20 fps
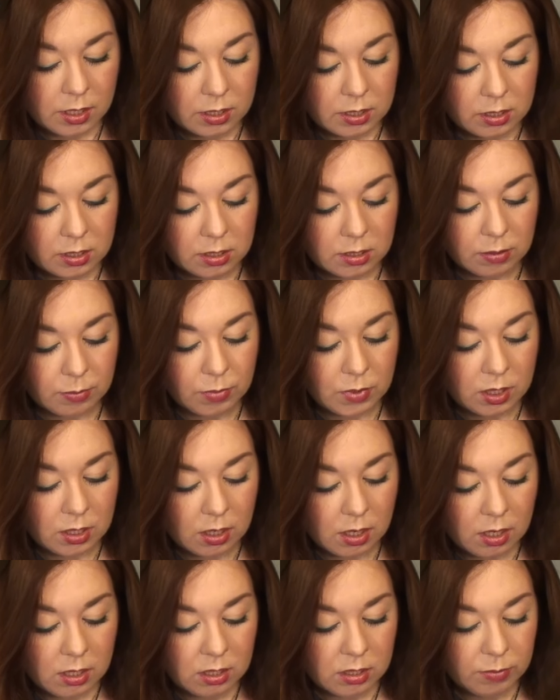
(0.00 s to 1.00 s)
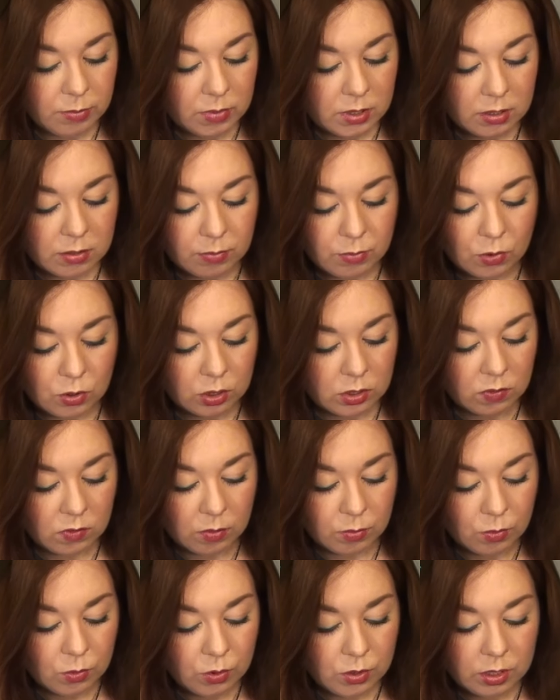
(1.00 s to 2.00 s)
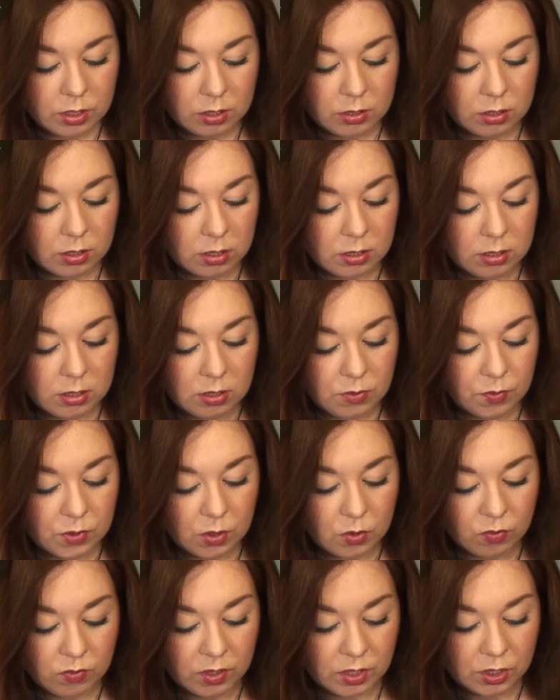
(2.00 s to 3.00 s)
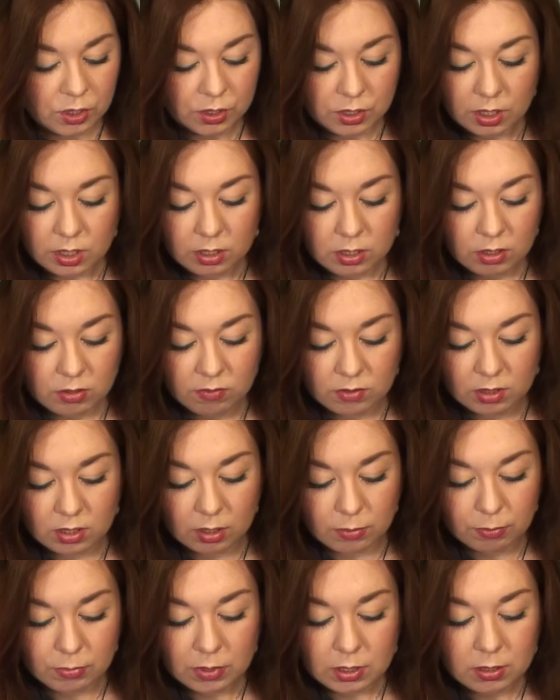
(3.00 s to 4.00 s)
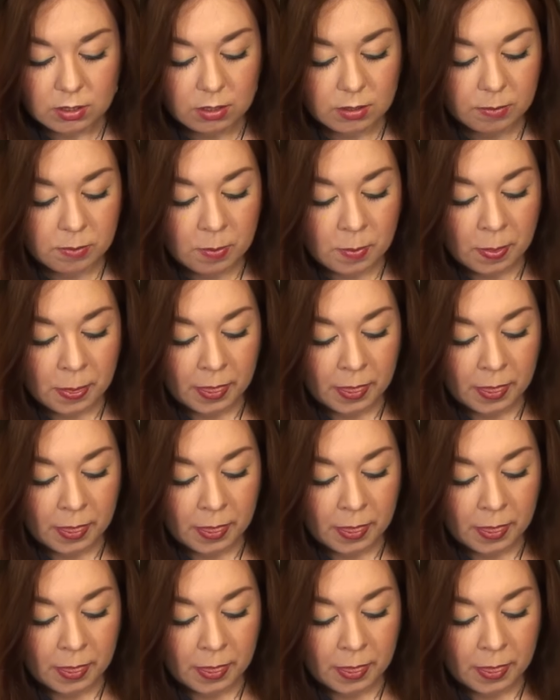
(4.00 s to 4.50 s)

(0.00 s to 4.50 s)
с минералами Мертвого моря, интенсивное увлажнение, витамины